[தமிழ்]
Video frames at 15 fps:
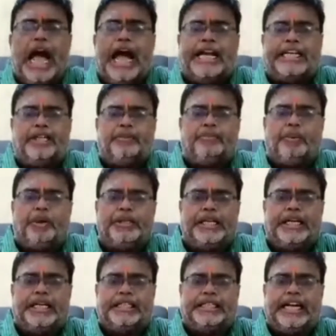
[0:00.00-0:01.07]
ஆக்டிவ்
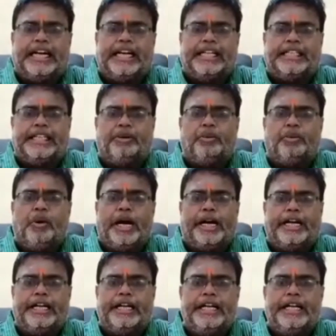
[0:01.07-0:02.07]
புடிசர் என்ற சங்கத்தை உருவாக்க